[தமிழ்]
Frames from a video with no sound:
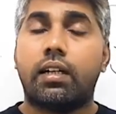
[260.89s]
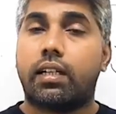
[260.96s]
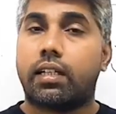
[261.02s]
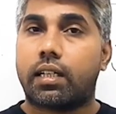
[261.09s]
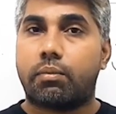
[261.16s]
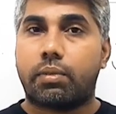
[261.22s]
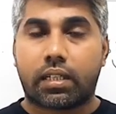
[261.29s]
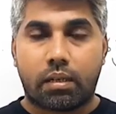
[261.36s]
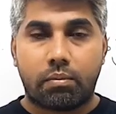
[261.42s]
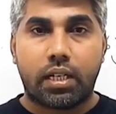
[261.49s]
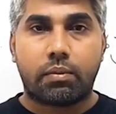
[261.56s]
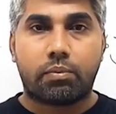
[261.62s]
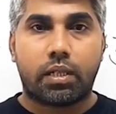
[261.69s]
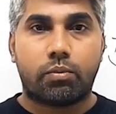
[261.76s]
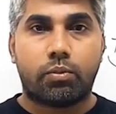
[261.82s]
நீங்கள் அப்படி
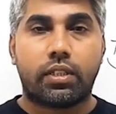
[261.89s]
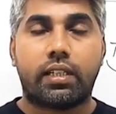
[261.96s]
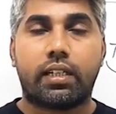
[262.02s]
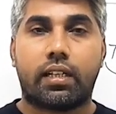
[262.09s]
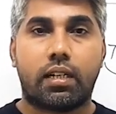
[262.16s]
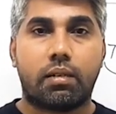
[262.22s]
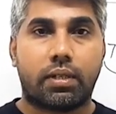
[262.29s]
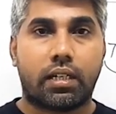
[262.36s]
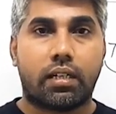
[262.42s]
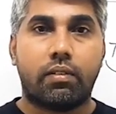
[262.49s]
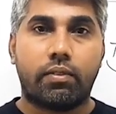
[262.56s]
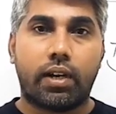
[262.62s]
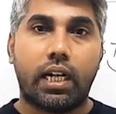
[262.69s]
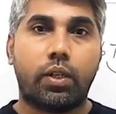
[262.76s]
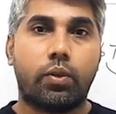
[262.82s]
கம்பேர் பண்ணும்போது நீங்கள் என்ன பண்ணுன்னா
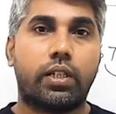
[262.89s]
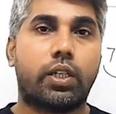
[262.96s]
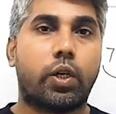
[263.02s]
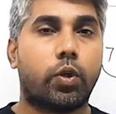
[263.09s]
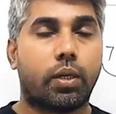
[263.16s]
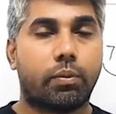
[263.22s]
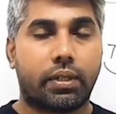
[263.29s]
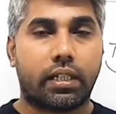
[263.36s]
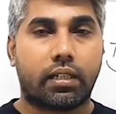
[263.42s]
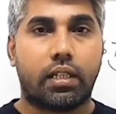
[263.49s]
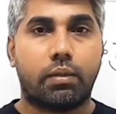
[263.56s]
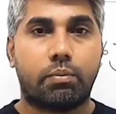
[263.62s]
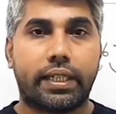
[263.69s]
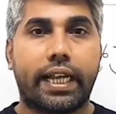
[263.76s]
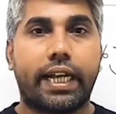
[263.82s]
வேல்யூ வந்து ரவுண்ட் அப் பண்ணிக்கலாம்
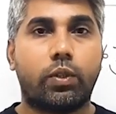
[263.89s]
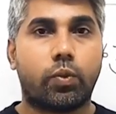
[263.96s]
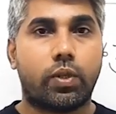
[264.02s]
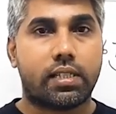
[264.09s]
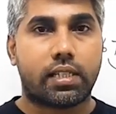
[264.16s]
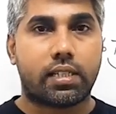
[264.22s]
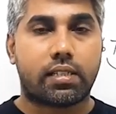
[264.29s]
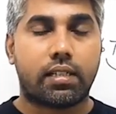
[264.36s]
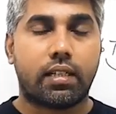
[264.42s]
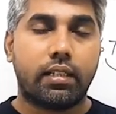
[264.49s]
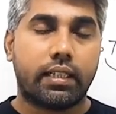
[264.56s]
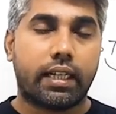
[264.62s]
இப்போ எயிட் ஒன் சிக்ஸ்னா